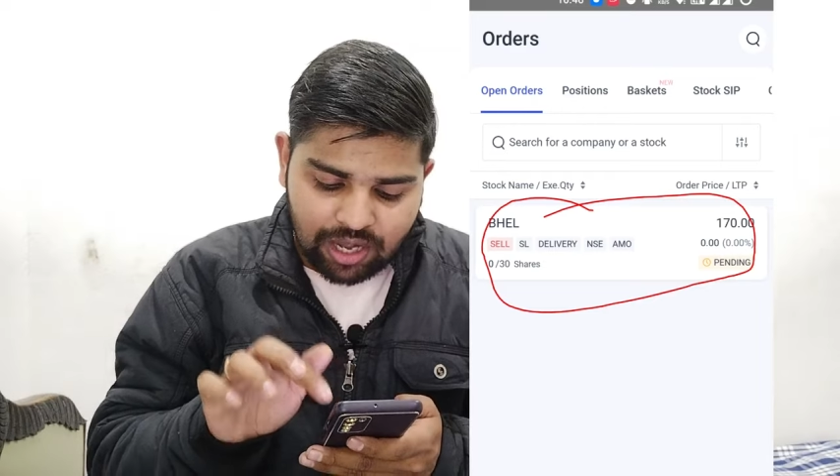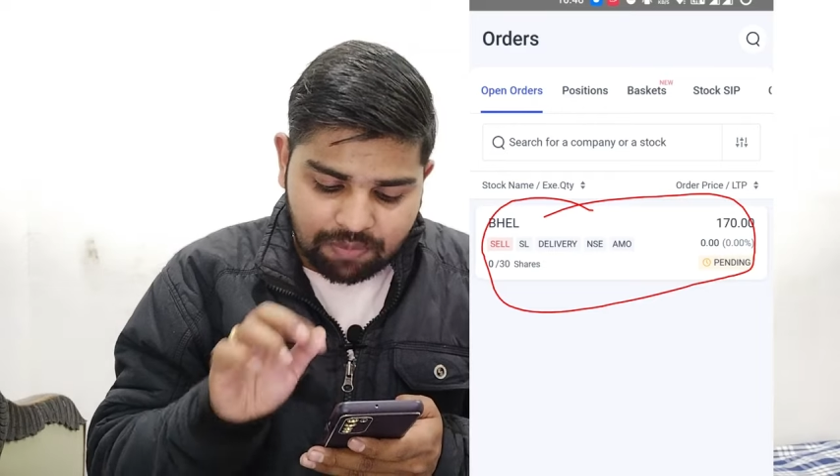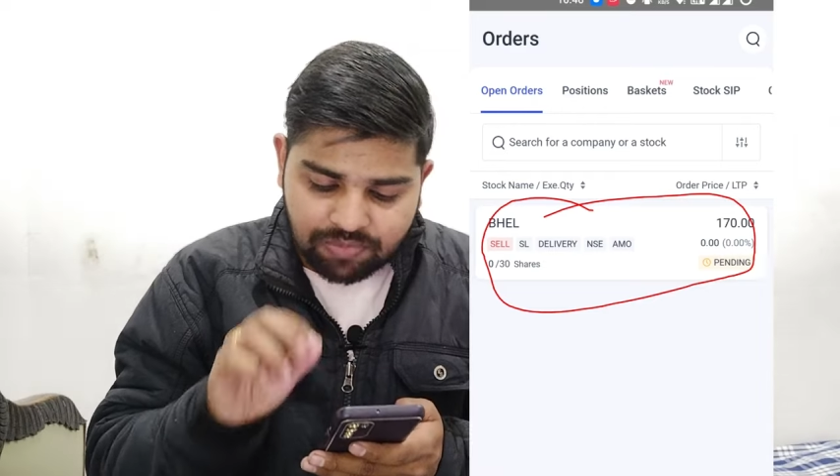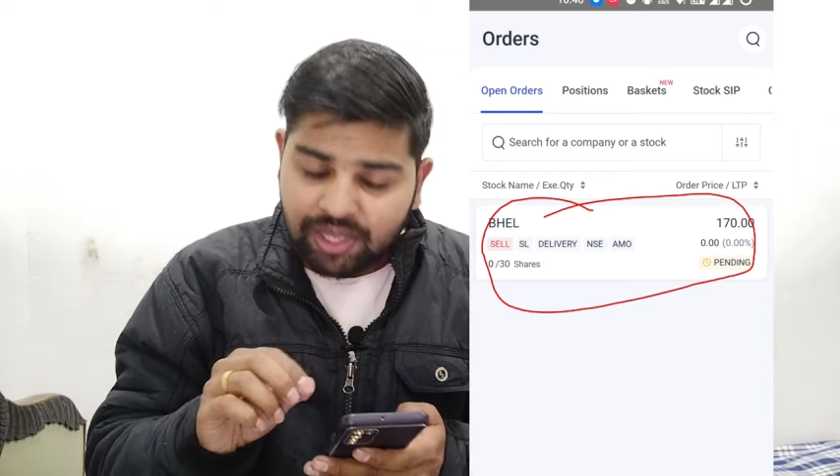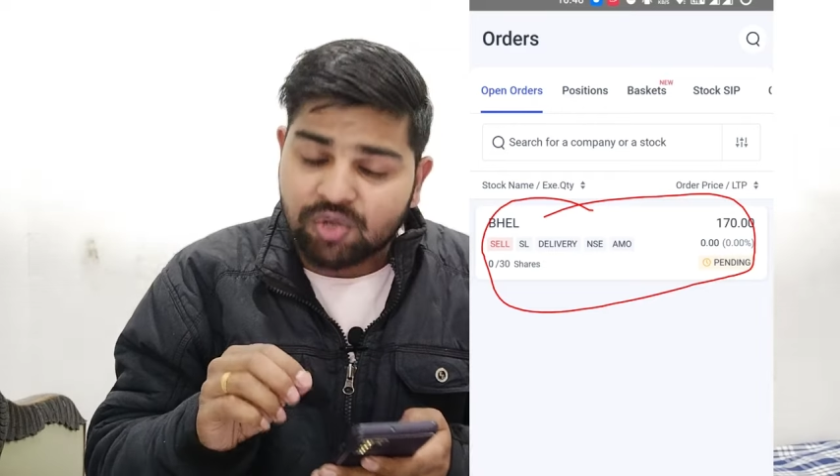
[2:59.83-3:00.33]

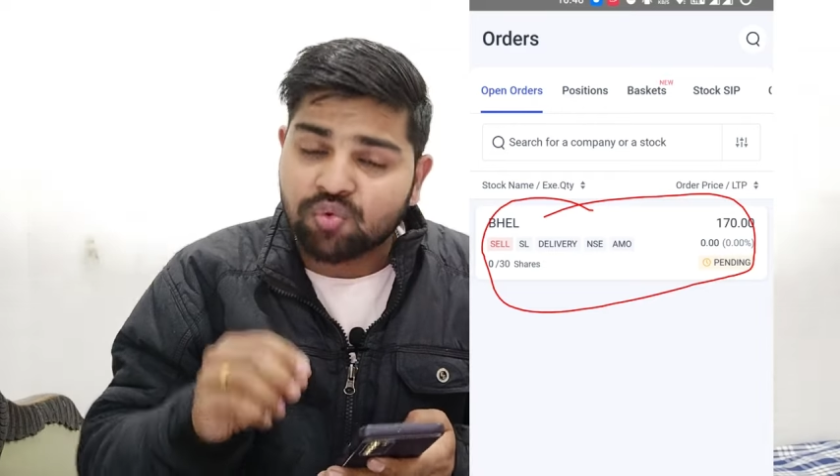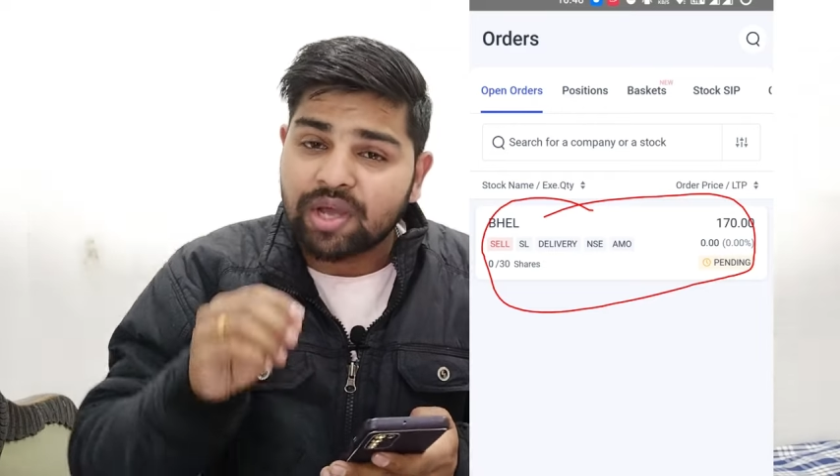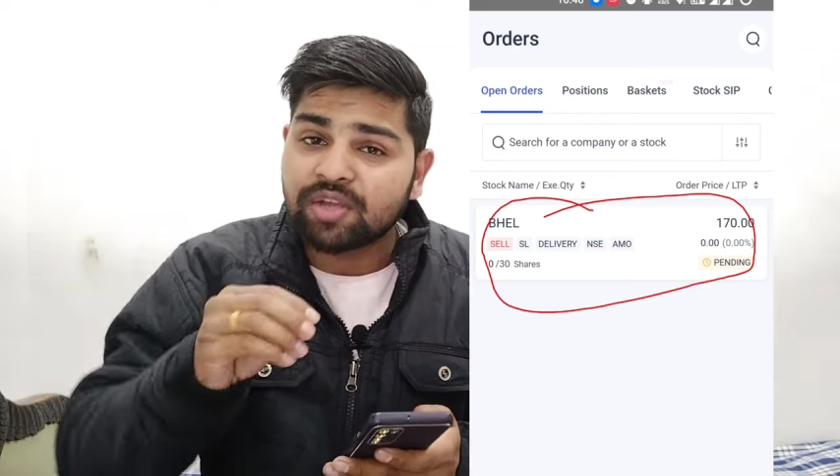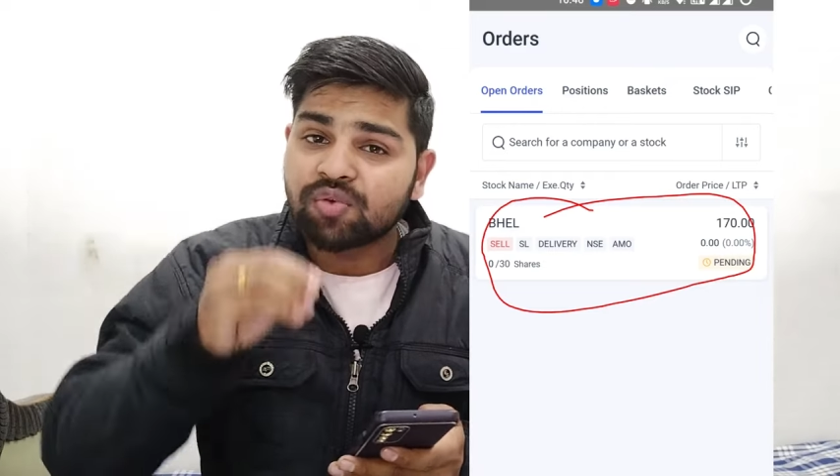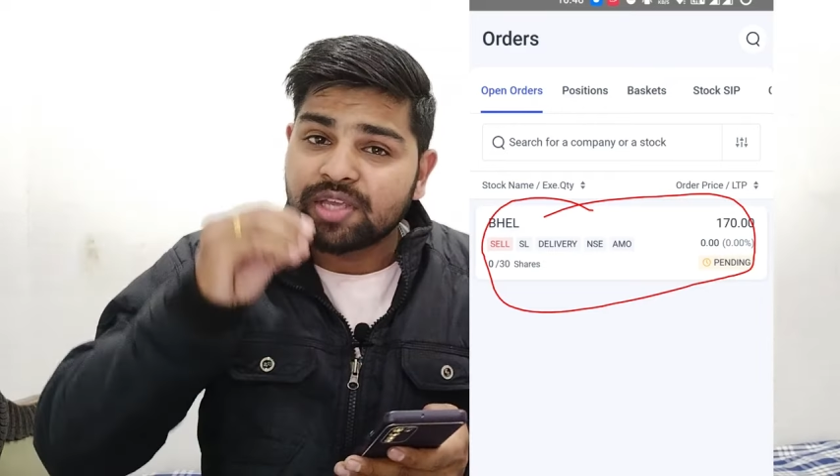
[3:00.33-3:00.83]
अब नहीं हुआ
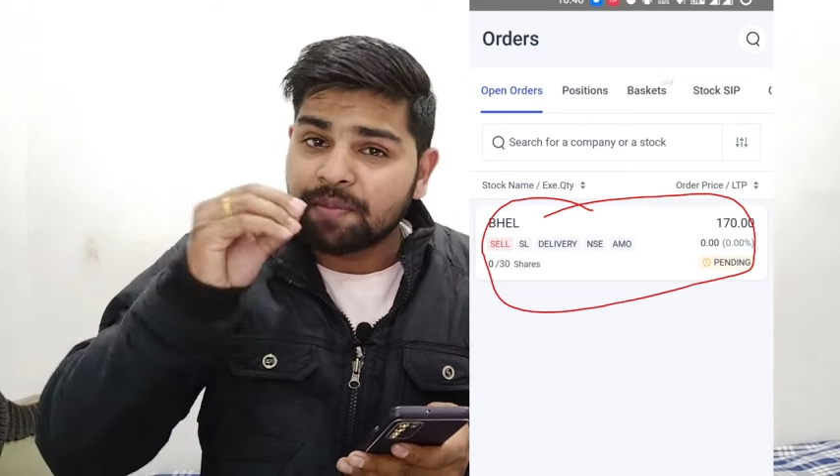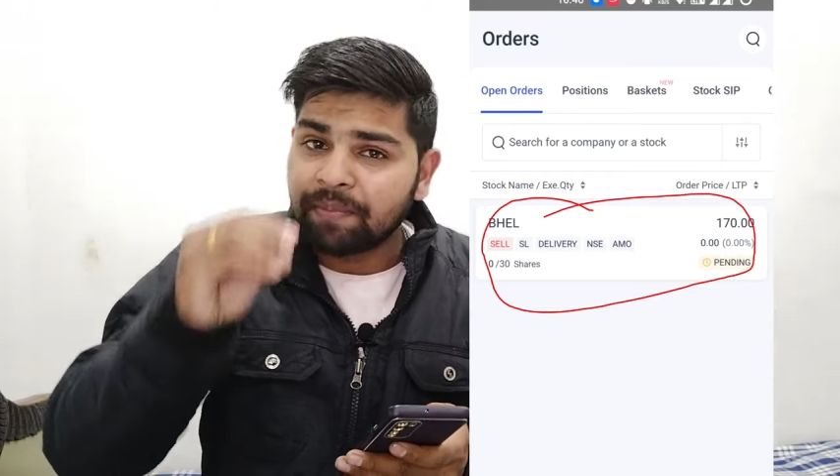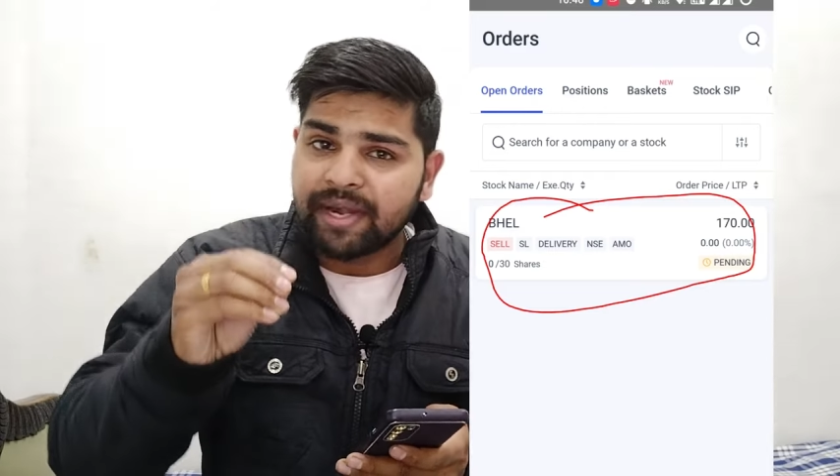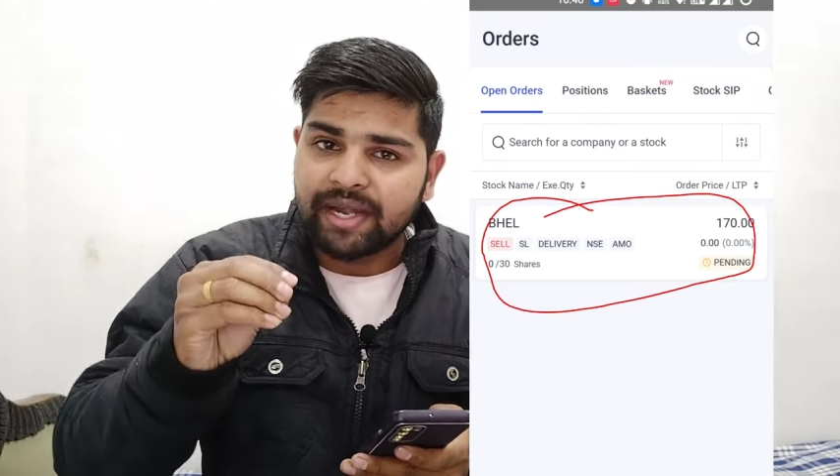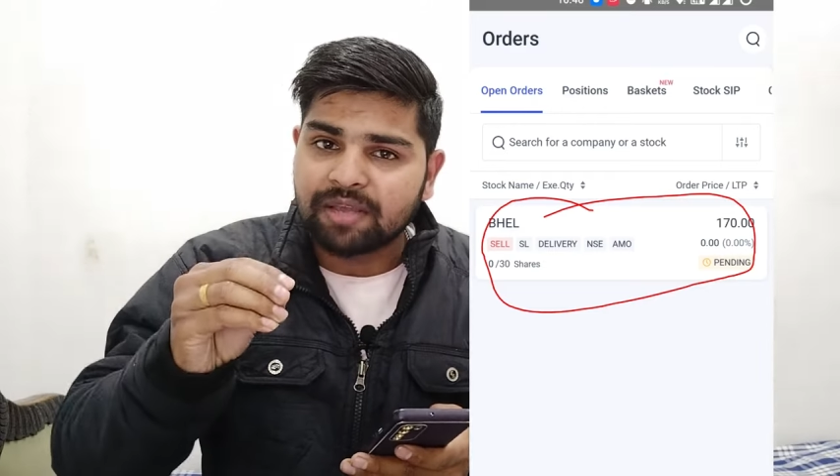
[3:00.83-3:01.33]
है क्योंकि ये
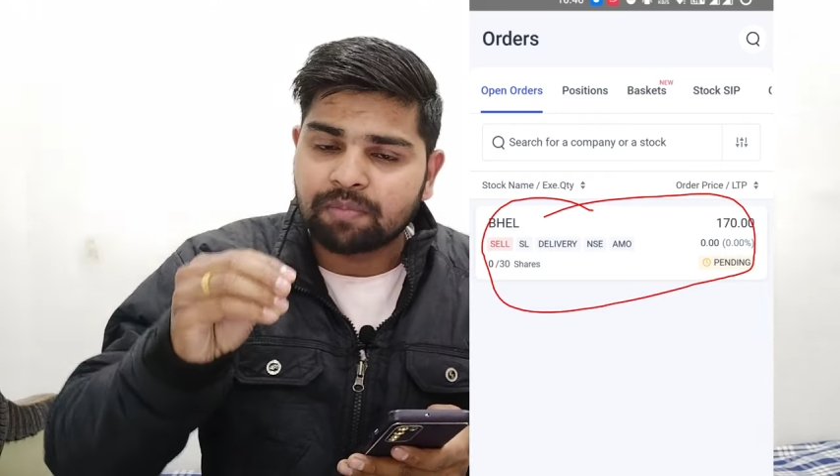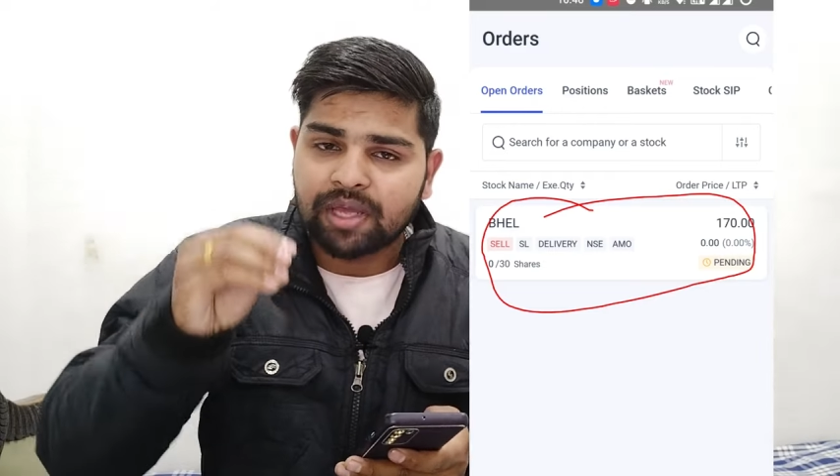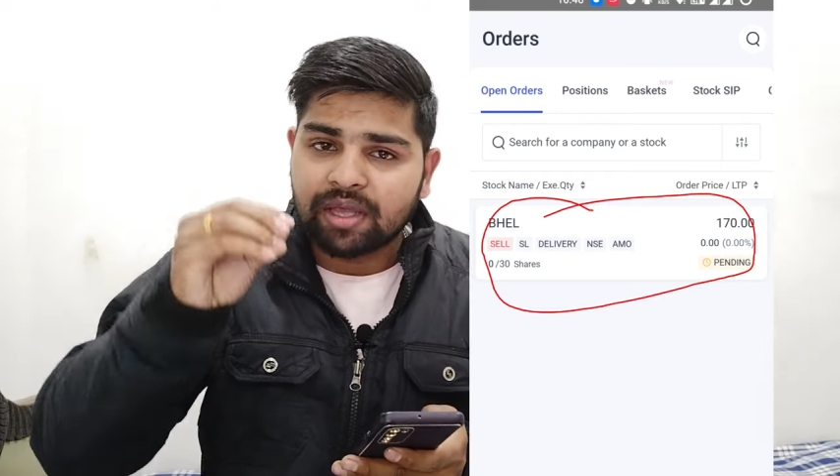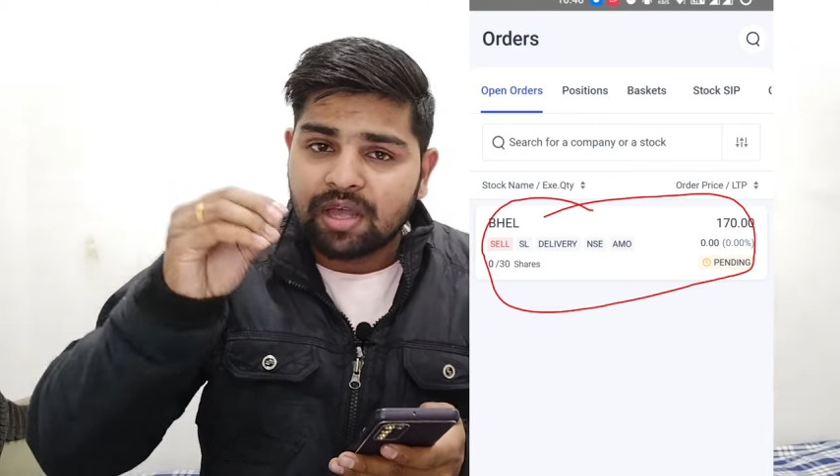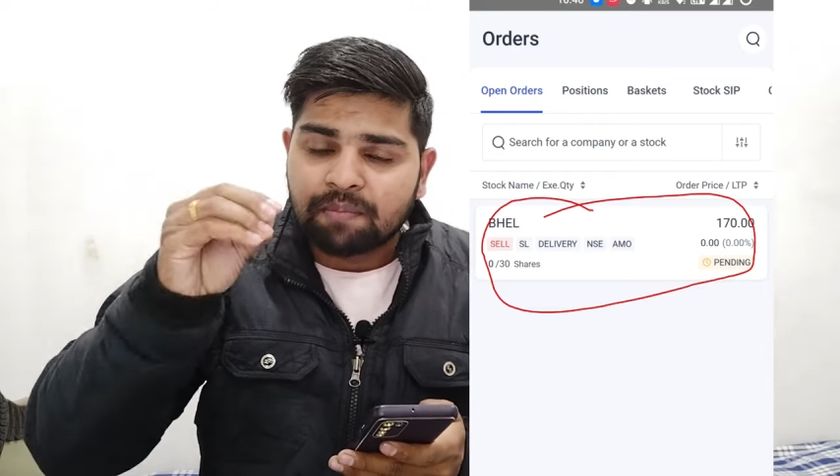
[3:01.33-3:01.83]
पेंडिंग में है